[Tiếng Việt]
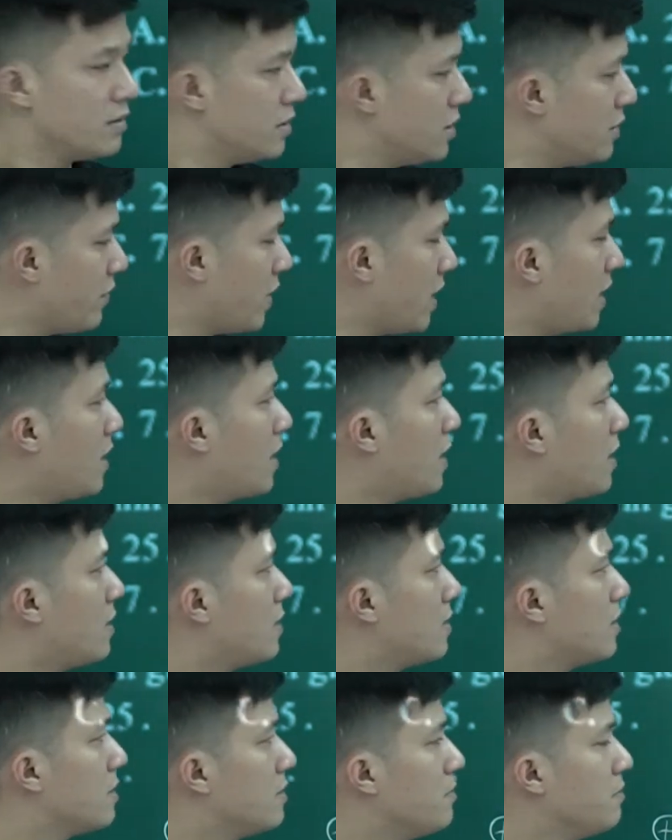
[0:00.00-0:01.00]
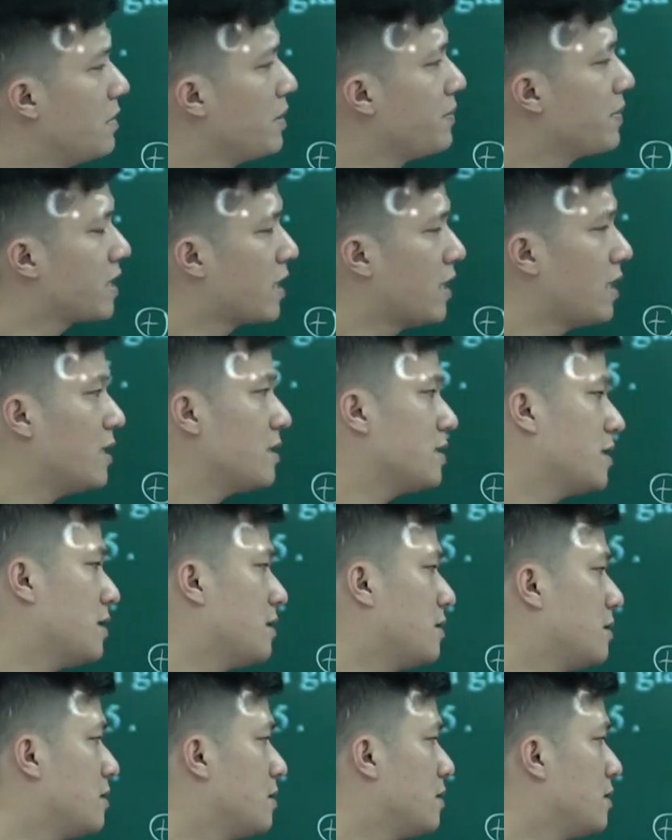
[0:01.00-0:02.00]
Như vậy là mình mới thấy là gì ạ?
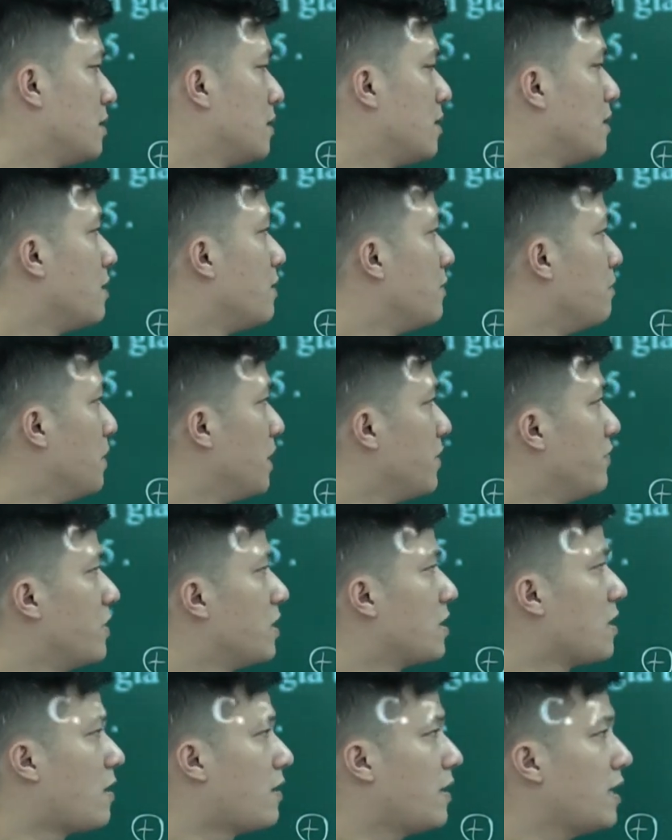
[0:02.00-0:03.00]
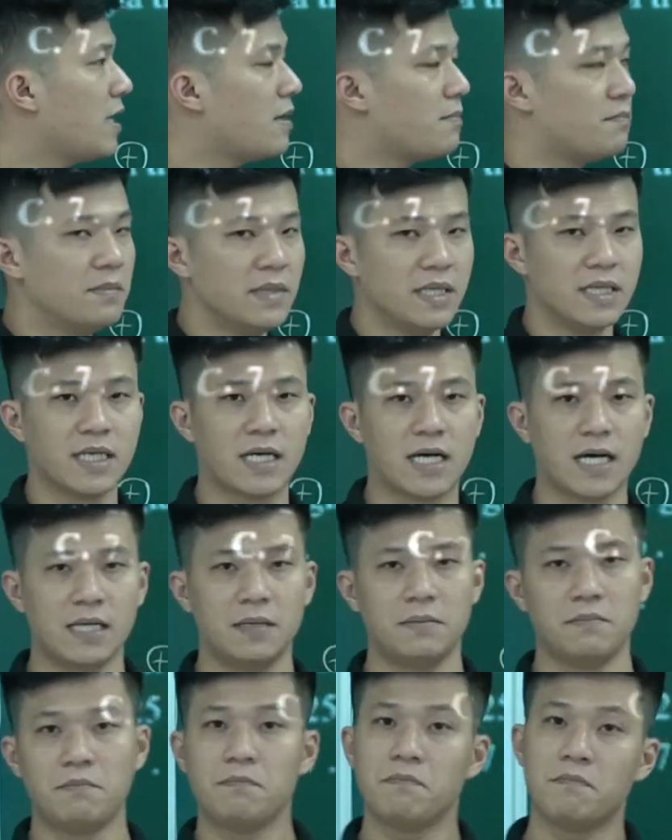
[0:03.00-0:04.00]
Mình vừa nói là mình
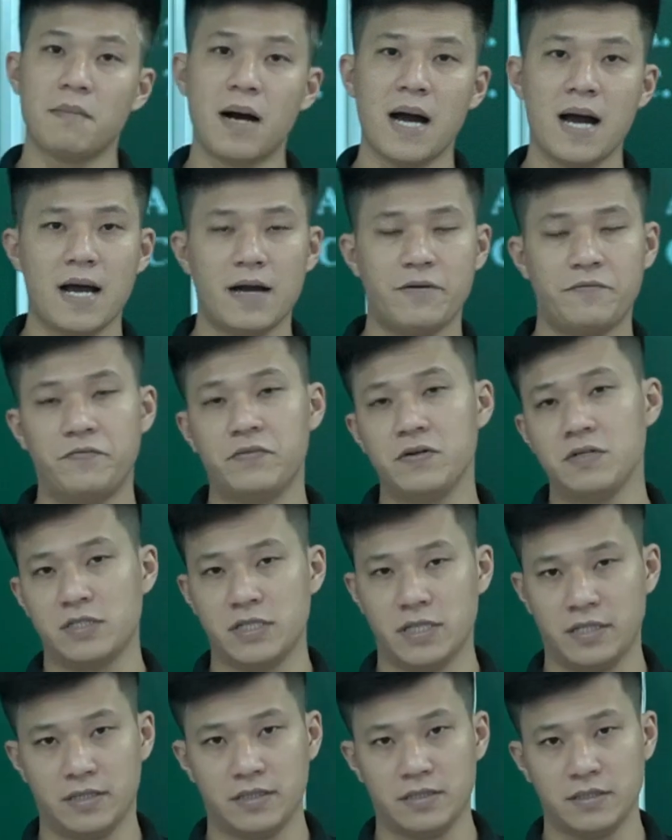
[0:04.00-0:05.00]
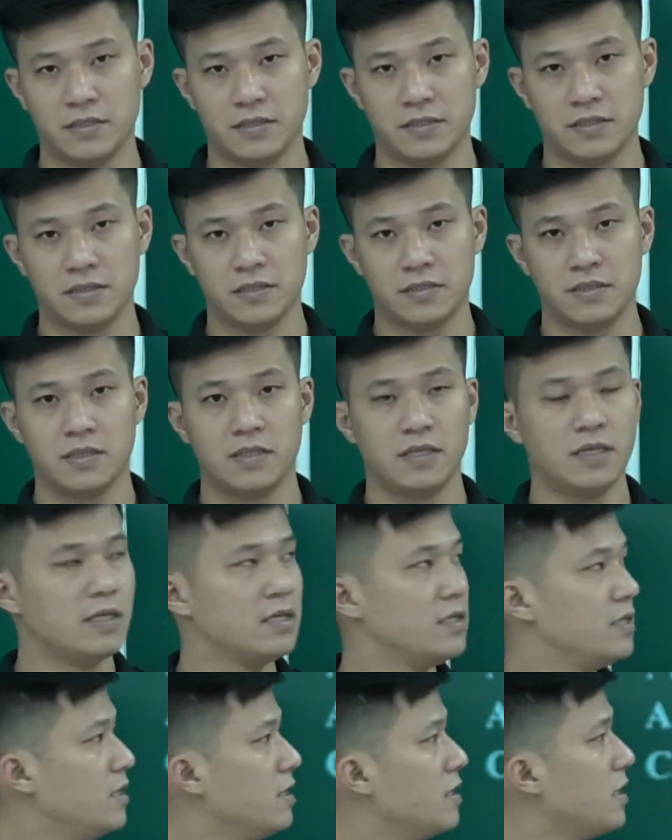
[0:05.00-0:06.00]
cần 3 phương trình.
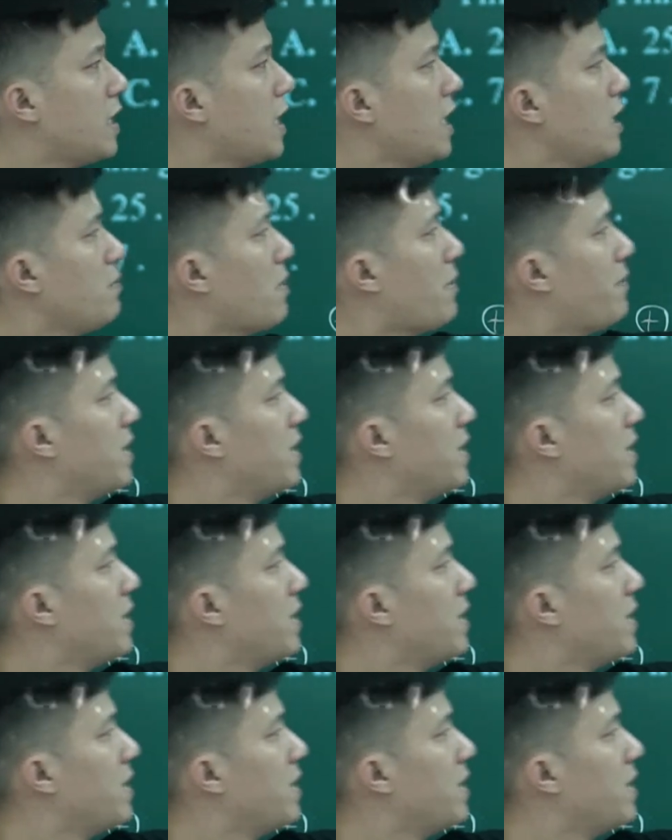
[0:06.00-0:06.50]
Nhưng khi mà